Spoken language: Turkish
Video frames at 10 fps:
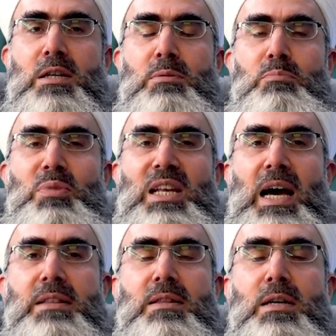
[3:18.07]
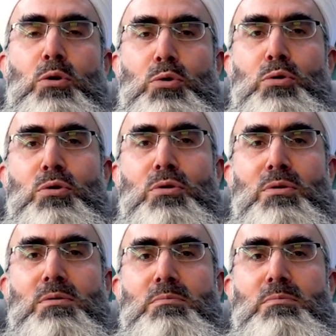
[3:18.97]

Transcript: bilen de odur,